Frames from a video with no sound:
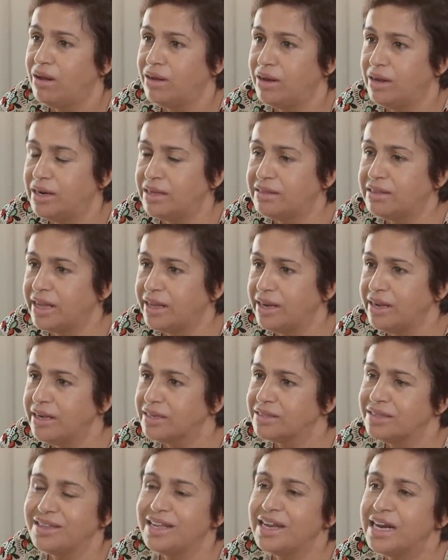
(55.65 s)

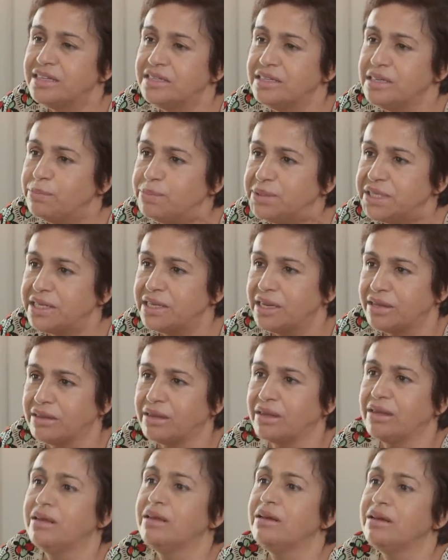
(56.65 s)
للتاريخ سيتي لازيل
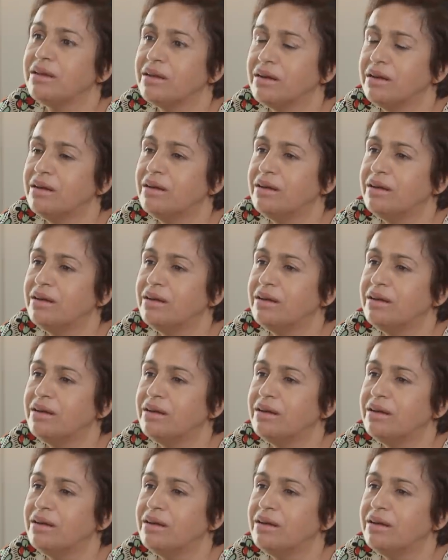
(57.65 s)
بسيكياتريك